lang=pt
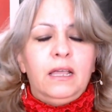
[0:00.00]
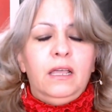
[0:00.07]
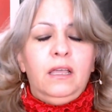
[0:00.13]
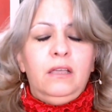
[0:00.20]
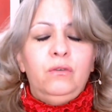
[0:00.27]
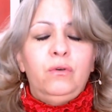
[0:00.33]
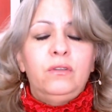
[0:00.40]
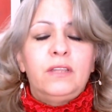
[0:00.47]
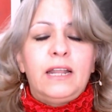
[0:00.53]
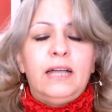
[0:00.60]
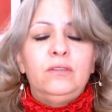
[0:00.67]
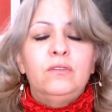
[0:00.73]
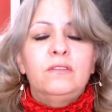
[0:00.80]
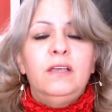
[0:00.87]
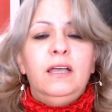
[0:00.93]

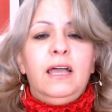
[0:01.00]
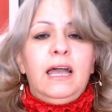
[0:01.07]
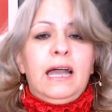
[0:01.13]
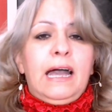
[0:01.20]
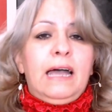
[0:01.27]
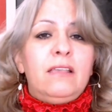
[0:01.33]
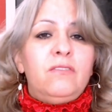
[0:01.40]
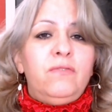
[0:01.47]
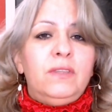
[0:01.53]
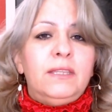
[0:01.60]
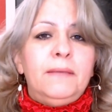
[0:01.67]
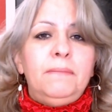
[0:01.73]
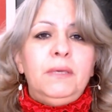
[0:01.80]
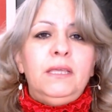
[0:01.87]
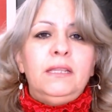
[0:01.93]
encontrados, as
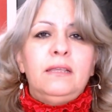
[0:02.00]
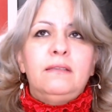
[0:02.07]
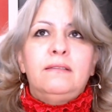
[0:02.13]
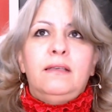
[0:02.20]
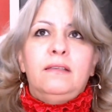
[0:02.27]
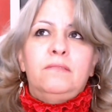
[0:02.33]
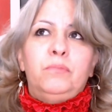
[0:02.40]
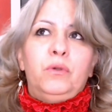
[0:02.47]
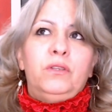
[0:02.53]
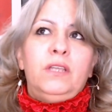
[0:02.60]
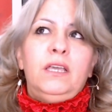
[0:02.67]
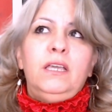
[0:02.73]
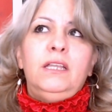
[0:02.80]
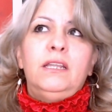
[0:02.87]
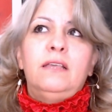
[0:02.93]
vitaminas, as
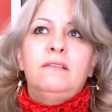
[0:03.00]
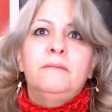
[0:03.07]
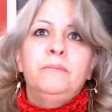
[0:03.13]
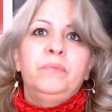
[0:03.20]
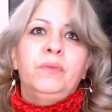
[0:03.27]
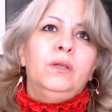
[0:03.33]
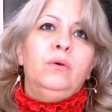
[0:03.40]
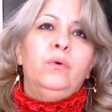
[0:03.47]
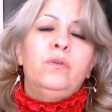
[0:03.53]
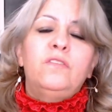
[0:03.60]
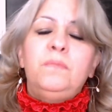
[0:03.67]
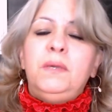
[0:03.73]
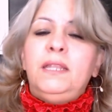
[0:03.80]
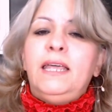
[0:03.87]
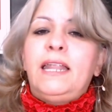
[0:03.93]
proteínas,
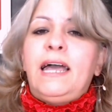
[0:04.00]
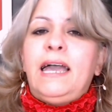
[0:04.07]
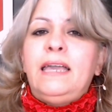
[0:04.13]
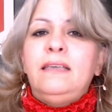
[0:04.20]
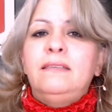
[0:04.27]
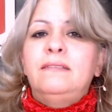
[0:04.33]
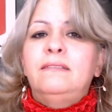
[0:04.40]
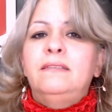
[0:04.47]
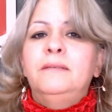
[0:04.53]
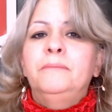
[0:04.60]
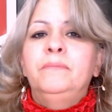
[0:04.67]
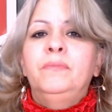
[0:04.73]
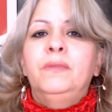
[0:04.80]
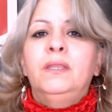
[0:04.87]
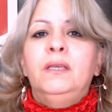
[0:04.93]
os minerais,
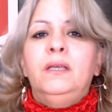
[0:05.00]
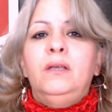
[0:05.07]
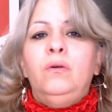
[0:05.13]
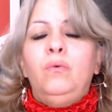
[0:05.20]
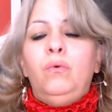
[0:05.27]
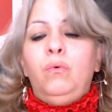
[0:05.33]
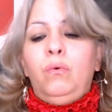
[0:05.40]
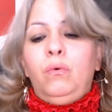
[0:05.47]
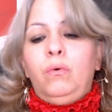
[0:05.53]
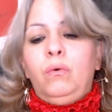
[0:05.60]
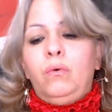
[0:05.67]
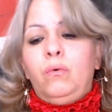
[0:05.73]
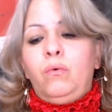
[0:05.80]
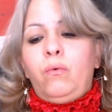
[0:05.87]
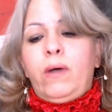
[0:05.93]
o,
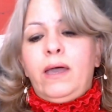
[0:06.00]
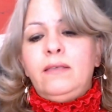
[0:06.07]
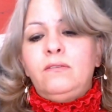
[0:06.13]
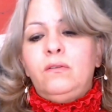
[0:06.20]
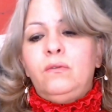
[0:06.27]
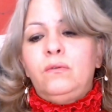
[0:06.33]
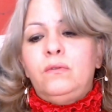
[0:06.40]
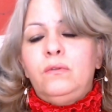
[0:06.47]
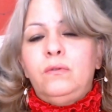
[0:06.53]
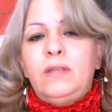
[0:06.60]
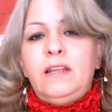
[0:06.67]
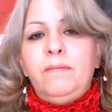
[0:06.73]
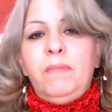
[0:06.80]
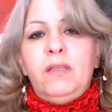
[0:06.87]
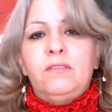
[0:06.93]
quais os, os
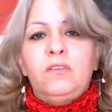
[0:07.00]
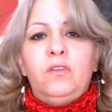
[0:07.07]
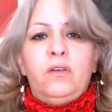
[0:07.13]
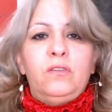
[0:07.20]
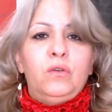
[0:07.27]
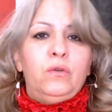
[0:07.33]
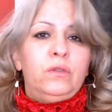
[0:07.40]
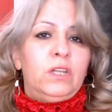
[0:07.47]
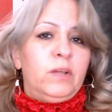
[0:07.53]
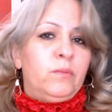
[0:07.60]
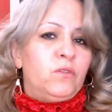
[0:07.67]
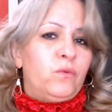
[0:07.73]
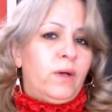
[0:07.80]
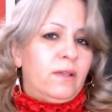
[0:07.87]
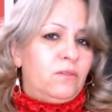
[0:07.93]
alimentos que nós
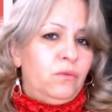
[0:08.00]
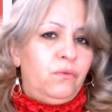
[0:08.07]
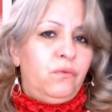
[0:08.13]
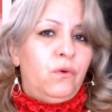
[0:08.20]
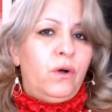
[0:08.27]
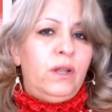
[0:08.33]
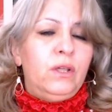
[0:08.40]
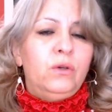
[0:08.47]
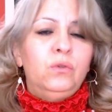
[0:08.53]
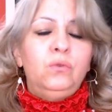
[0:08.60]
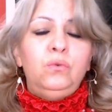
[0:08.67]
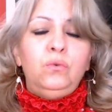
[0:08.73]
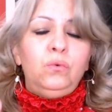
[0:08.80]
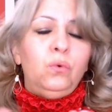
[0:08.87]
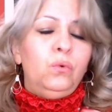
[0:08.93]
encontramos o ácido fólico,
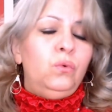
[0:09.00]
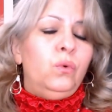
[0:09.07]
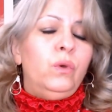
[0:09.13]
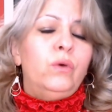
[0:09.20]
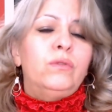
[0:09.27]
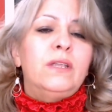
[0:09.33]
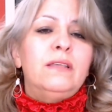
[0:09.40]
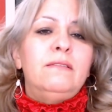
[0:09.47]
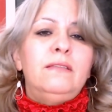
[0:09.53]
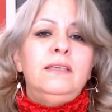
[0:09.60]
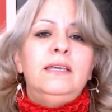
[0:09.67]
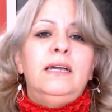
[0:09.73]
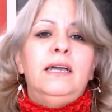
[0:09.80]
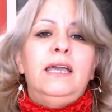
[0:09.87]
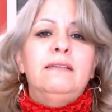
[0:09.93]
tudo eu
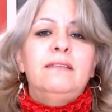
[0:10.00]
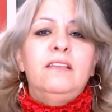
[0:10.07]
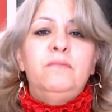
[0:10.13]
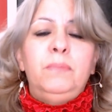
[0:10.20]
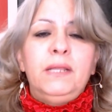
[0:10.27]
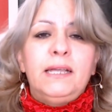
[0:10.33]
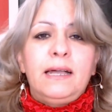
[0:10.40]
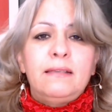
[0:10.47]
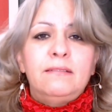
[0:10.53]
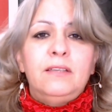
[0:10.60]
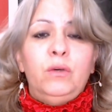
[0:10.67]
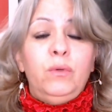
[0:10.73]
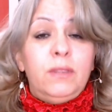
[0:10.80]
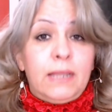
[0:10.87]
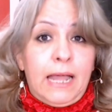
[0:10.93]
trazia essa
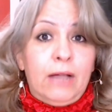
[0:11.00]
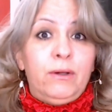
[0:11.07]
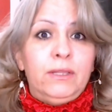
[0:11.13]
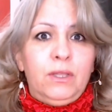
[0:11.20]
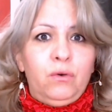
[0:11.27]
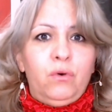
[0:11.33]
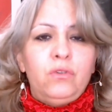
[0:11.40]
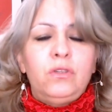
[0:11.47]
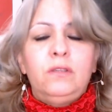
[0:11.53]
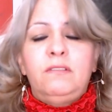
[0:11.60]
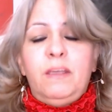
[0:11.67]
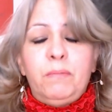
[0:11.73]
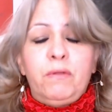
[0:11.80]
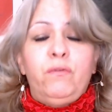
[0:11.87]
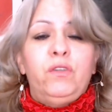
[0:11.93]
explicação e trago até hoje e
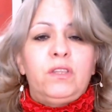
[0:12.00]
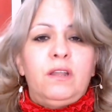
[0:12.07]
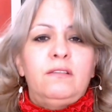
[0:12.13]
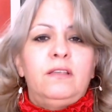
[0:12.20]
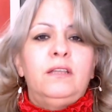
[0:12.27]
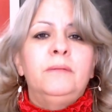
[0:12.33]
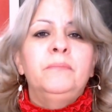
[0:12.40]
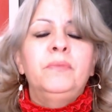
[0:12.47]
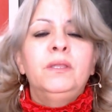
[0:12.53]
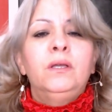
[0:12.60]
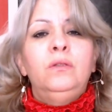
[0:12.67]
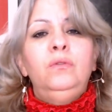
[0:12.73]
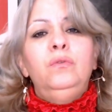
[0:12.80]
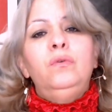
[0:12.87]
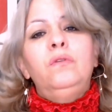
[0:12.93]
sempre vou trazer
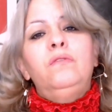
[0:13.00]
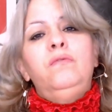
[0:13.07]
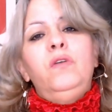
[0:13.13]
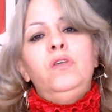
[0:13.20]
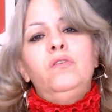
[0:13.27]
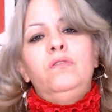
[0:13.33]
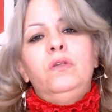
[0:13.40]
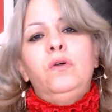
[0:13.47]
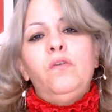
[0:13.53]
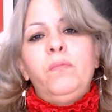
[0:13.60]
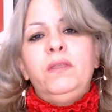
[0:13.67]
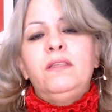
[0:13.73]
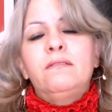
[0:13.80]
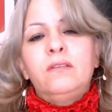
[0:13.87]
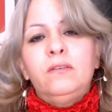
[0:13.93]
nos vídeos de
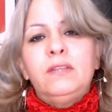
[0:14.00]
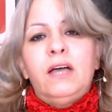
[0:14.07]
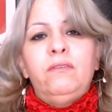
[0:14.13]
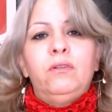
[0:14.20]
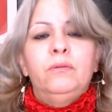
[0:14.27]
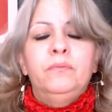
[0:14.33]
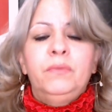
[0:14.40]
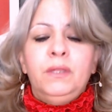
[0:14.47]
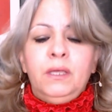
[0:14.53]
comida saudável.